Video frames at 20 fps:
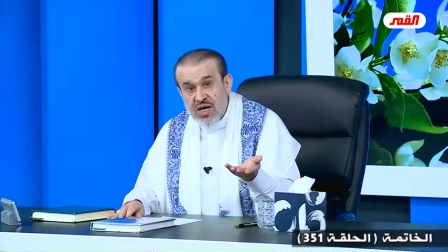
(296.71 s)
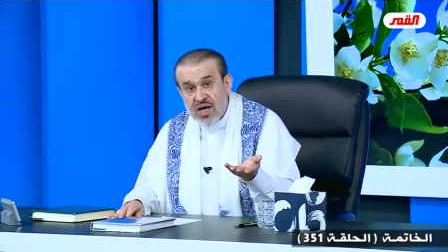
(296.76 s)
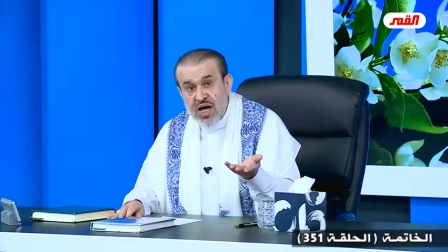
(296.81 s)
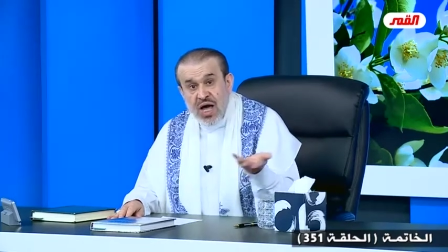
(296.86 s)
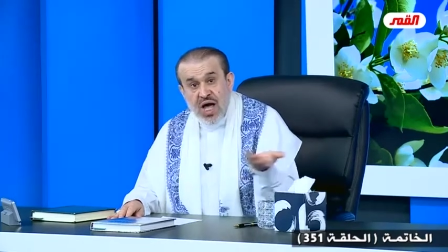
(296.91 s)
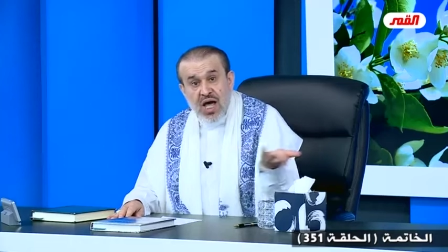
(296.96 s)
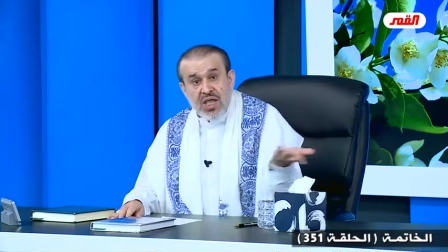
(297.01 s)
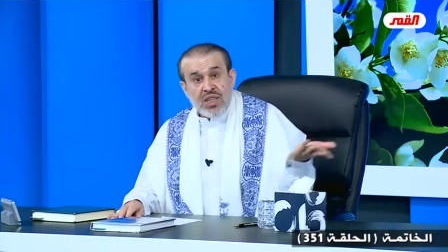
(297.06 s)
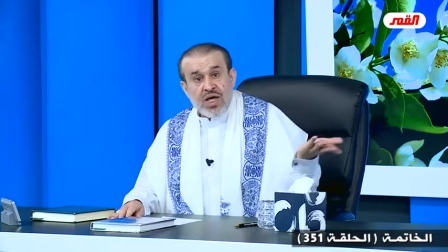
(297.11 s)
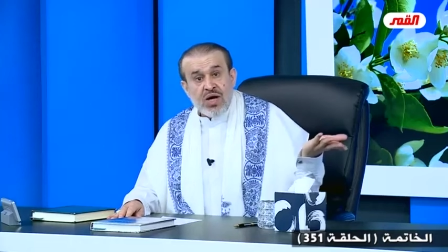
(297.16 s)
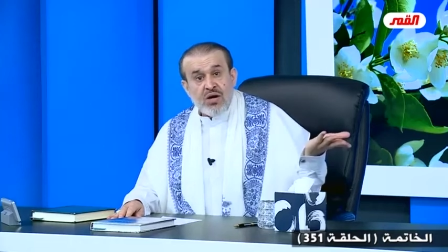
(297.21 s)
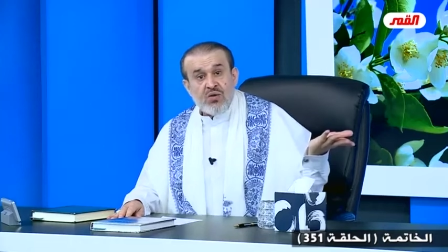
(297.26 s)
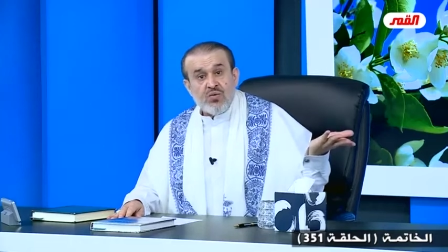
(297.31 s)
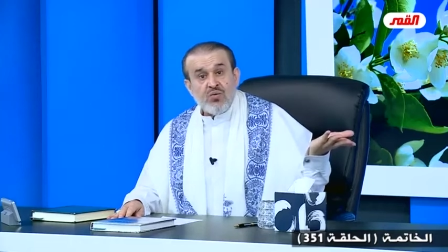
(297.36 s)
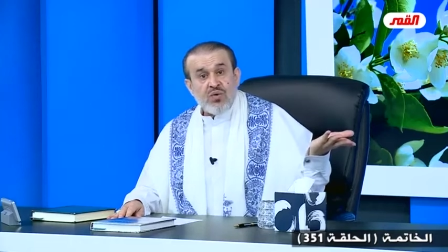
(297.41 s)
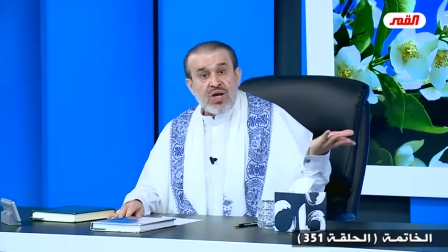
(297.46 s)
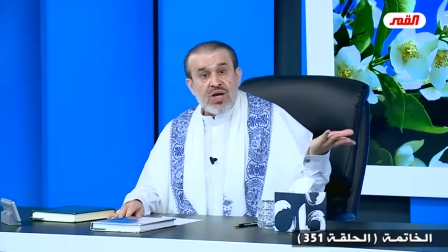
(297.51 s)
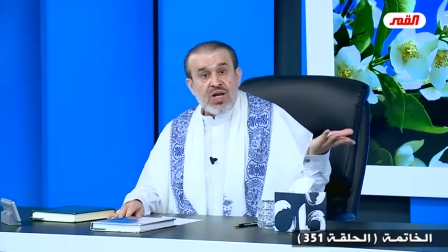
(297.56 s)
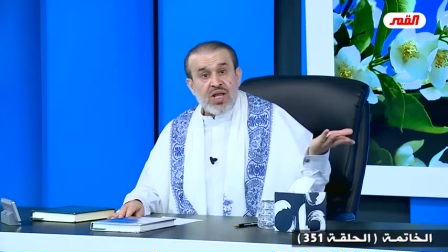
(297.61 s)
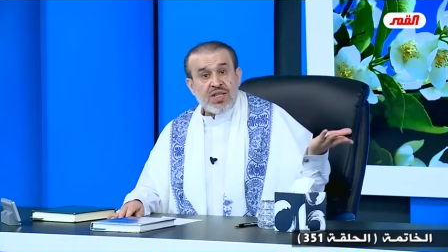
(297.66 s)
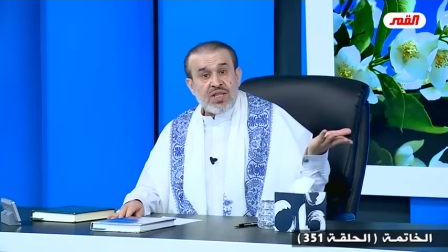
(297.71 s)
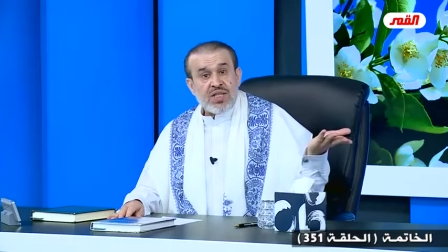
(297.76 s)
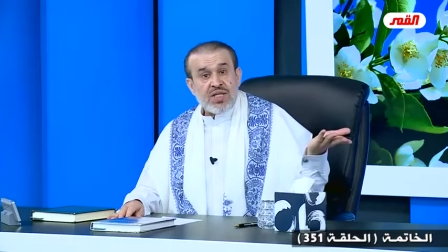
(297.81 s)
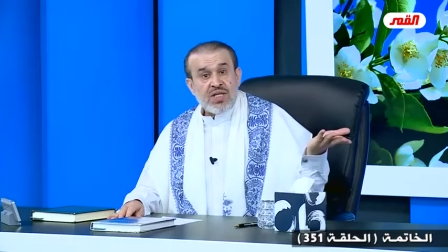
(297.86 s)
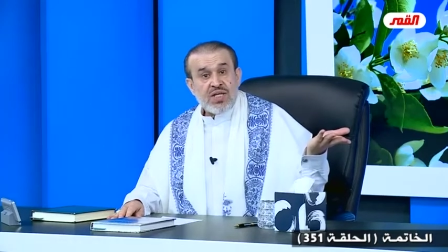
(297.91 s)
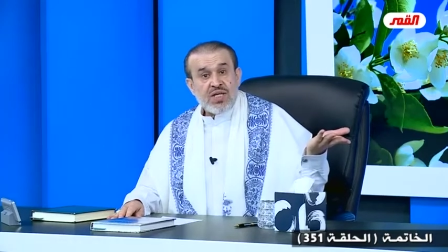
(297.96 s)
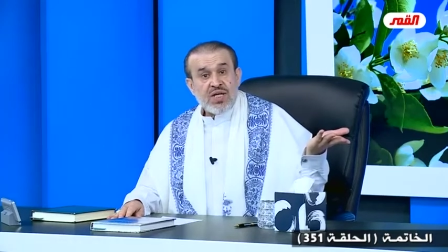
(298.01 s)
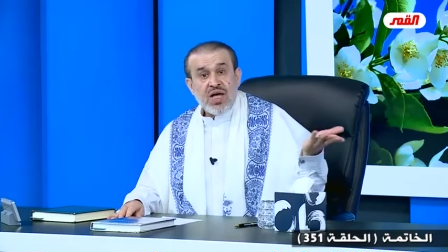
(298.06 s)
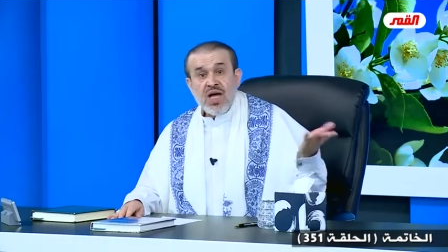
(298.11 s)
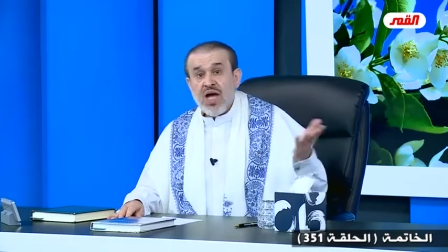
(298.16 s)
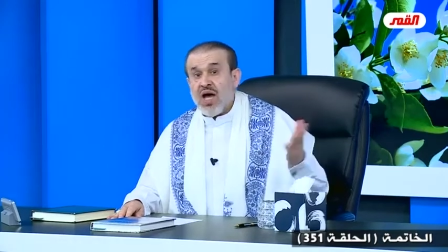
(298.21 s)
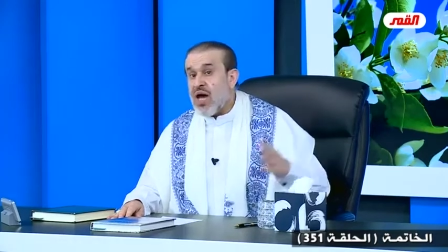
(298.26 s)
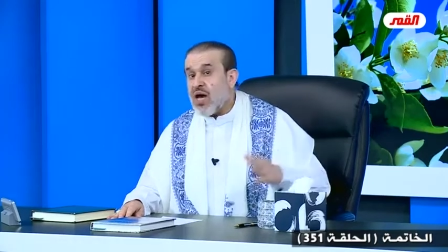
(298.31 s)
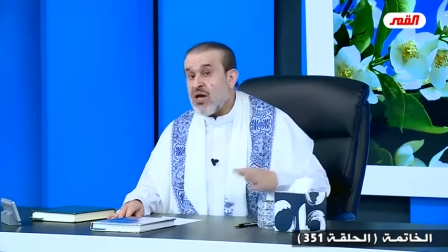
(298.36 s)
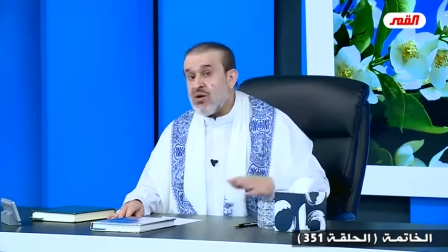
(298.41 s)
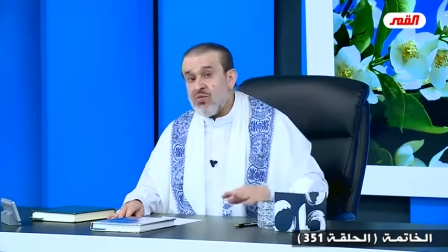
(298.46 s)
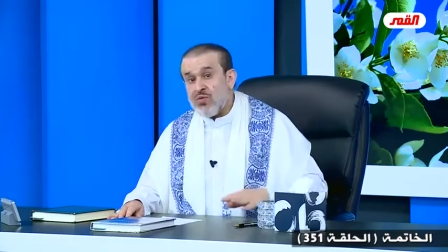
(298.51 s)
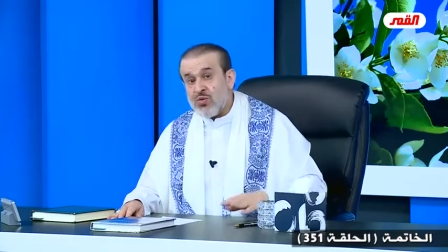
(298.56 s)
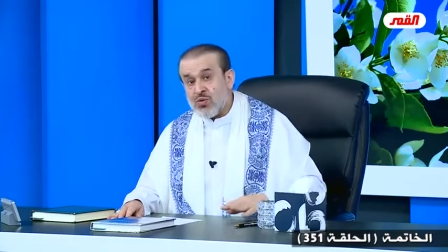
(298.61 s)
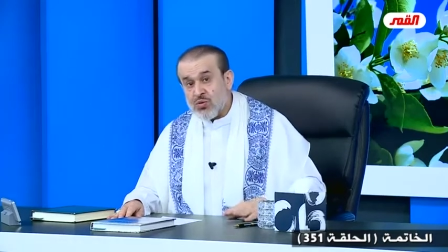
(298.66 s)
هذا هو الذي
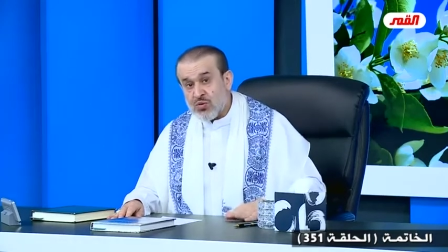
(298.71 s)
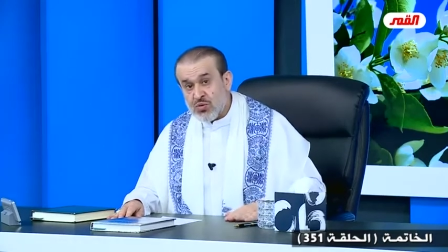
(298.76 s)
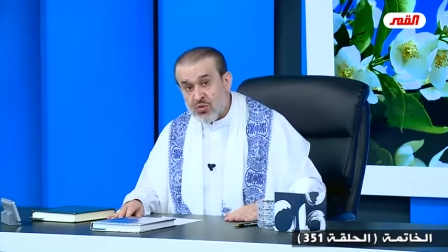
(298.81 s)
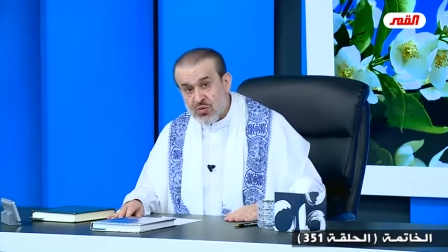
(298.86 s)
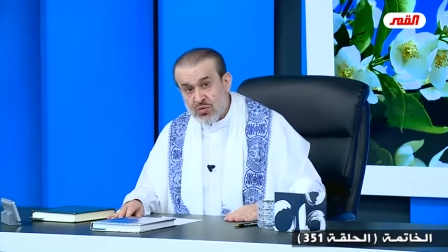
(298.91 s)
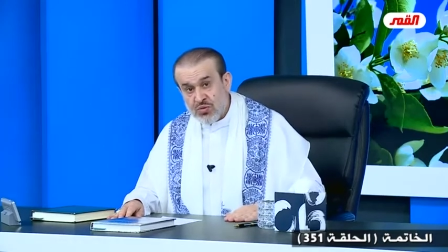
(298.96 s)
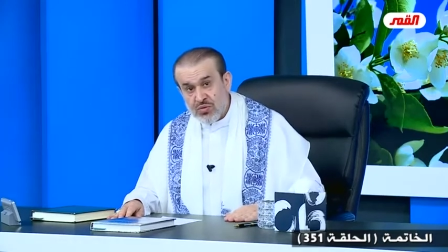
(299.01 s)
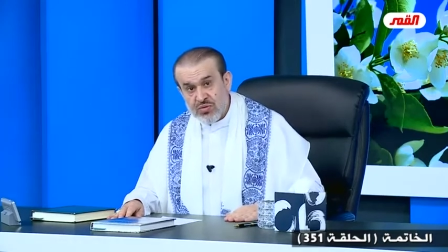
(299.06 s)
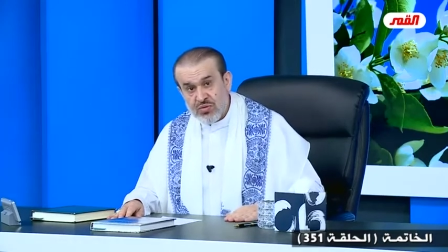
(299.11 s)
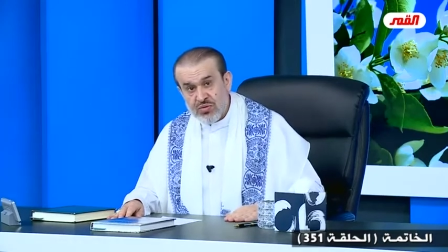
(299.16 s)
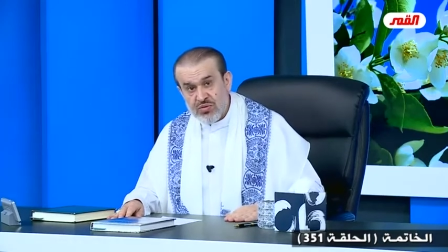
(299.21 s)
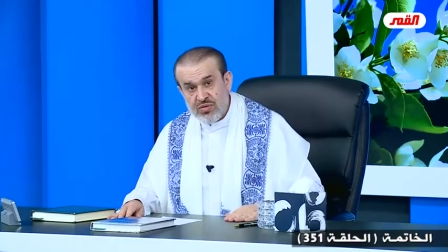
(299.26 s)
أرفضه